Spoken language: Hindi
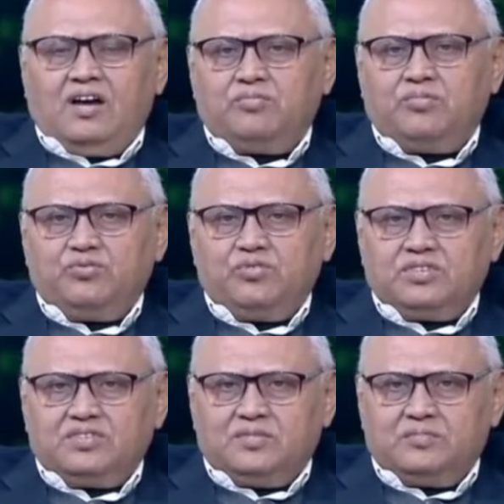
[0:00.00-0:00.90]
अब
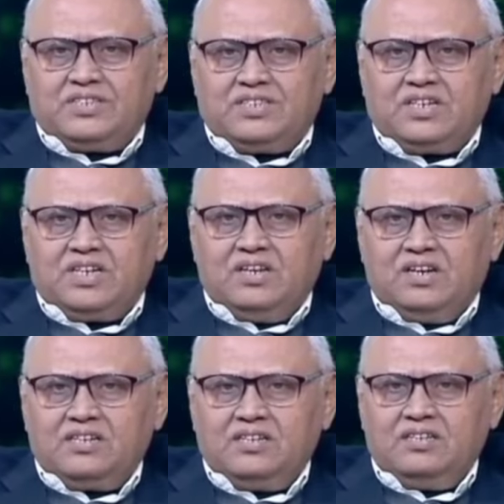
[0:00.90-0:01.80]
उनके समर्थक
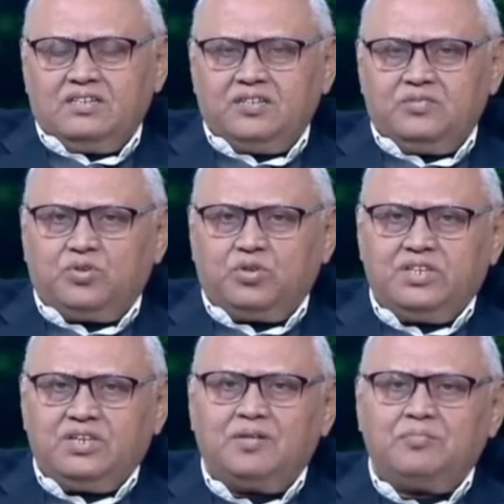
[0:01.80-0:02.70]
कहने लगे हैं कि
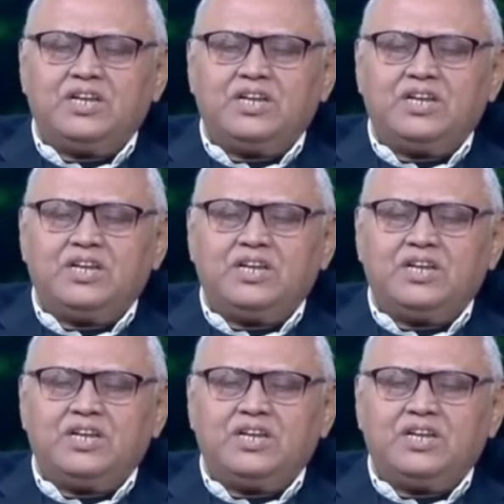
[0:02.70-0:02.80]
वही